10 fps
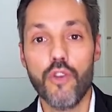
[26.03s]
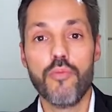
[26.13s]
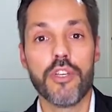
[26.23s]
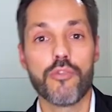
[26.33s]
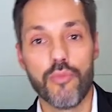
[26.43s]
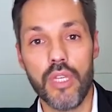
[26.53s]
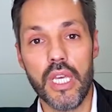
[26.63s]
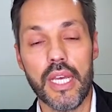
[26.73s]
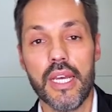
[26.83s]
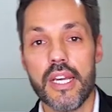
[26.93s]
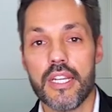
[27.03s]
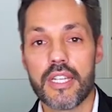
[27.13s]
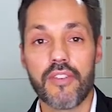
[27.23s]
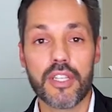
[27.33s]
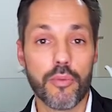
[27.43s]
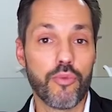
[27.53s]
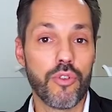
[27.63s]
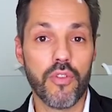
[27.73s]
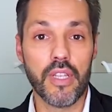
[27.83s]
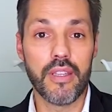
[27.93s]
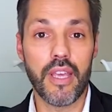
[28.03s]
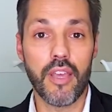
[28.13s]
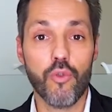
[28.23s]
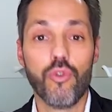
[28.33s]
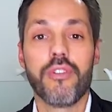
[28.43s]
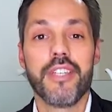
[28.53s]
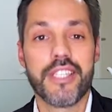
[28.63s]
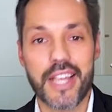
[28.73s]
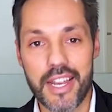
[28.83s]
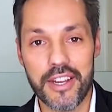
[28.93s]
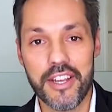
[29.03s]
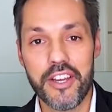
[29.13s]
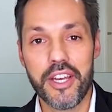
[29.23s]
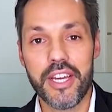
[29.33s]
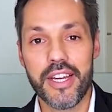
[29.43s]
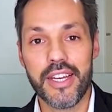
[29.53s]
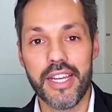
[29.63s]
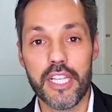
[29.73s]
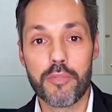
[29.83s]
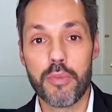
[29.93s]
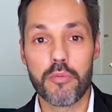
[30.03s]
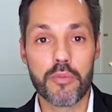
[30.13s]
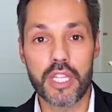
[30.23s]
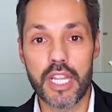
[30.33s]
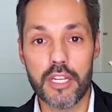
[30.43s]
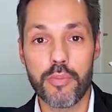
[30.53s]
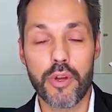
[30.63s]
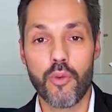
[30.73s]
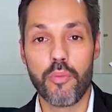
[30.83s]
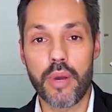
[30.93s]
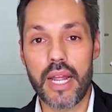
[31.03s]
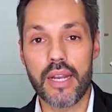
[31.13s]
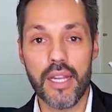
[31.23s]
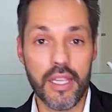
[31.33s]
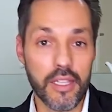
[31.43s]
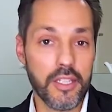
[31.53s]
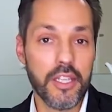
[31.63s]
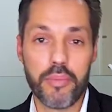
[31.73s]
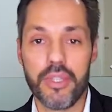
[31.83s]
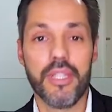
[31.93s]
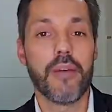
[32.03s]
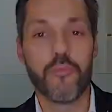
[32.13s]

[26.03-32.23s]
E no mesmo dia já vai ser possível até utilizar eh, esses mesmos dentes para recuperar aquilo que tinha perdido há